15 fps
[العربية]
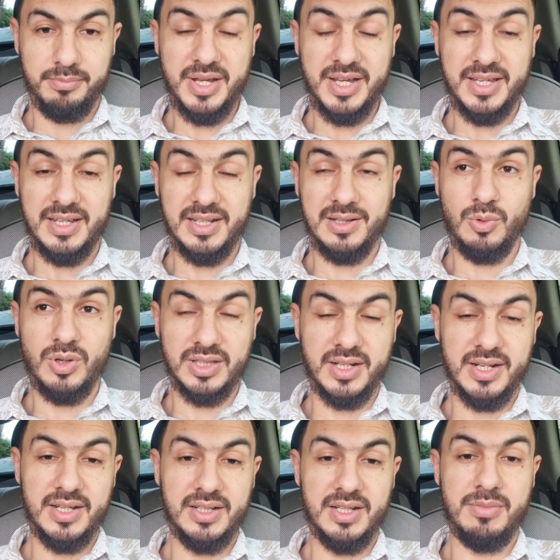باغي هذا الوطن
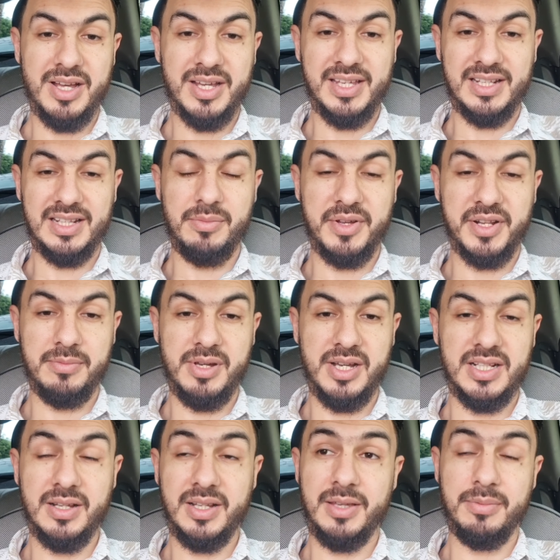هذا باغي هذا المغرب
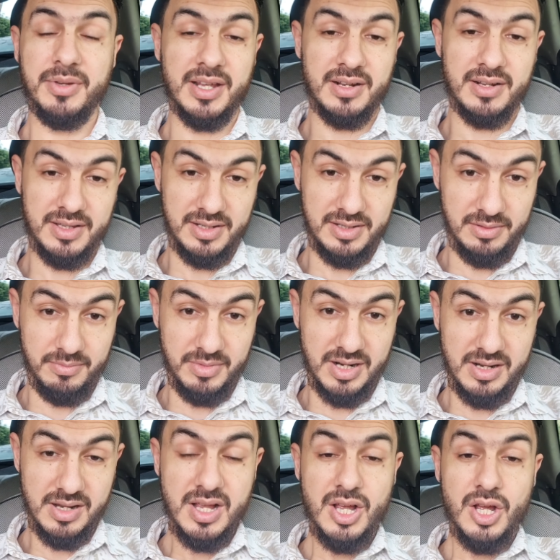هذا كيبغي الرايه
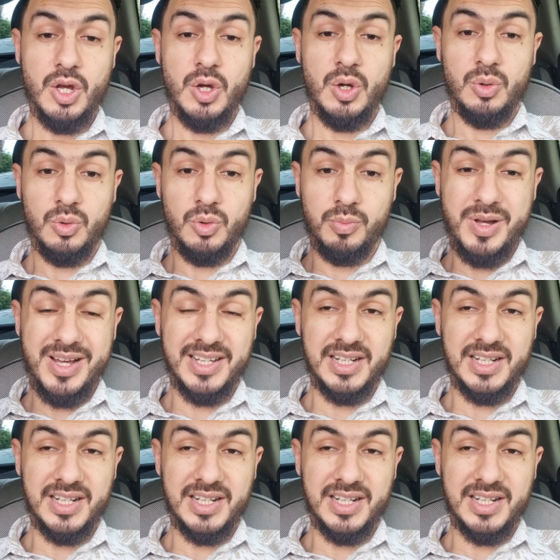الحمراء وباغي